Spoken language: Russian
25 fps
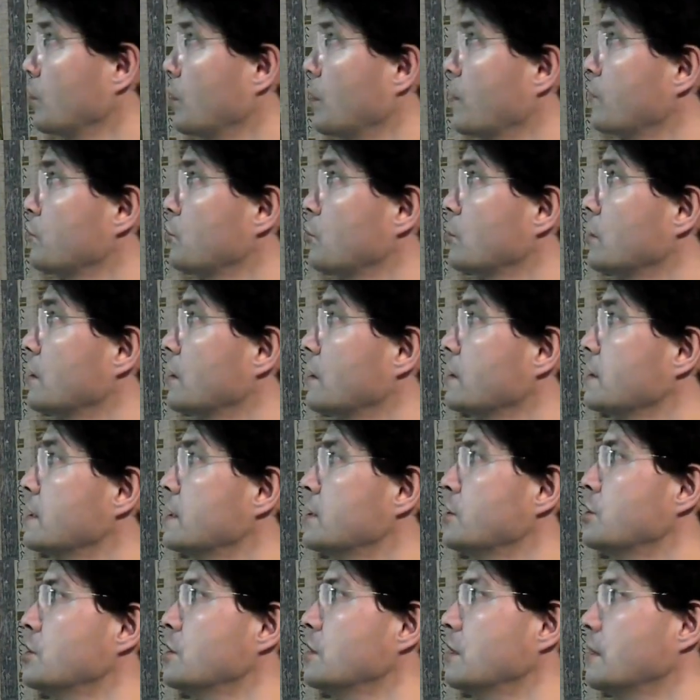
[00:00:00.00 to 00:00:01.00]
мы бы все-таки
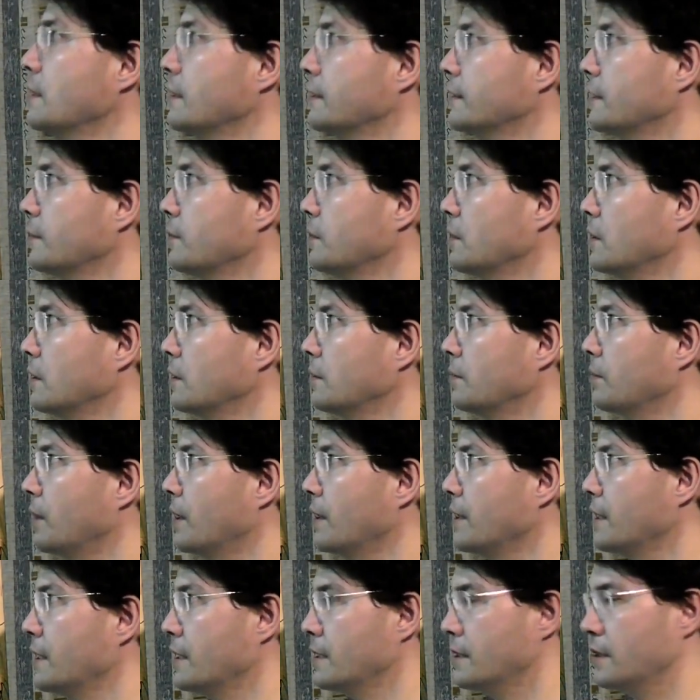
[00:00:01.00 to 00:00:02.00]
различили на самом деле
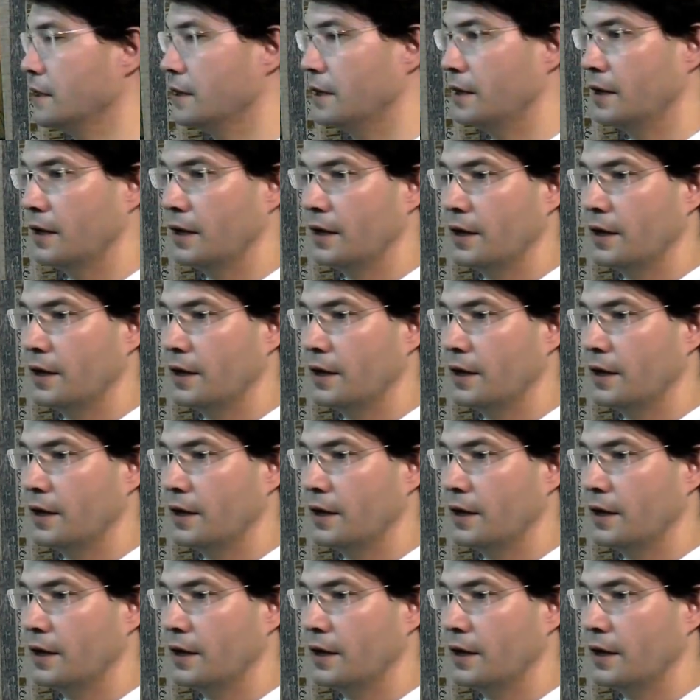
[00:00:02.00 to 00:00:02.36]
понятия.